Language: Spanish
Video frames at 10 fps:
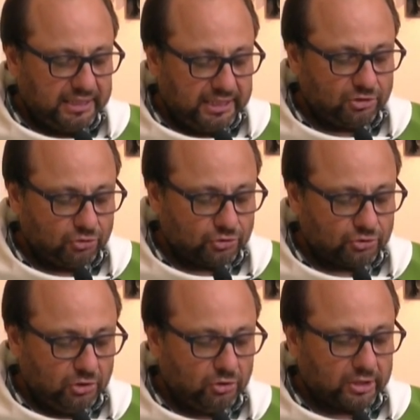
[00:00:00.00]

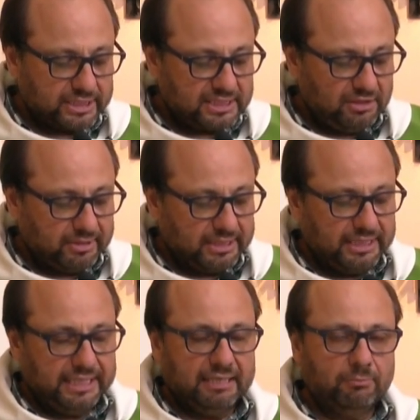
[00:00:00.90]
ellos los
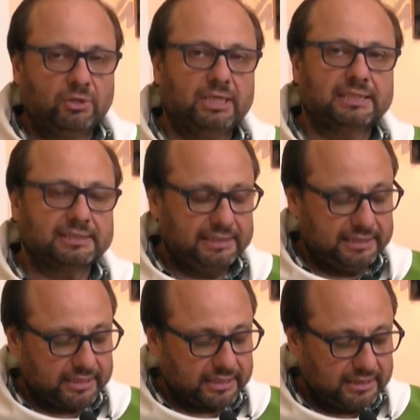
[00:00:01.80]
reciban en las moradas
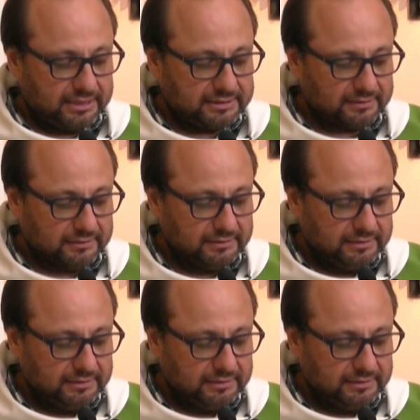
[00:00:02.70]
eternas.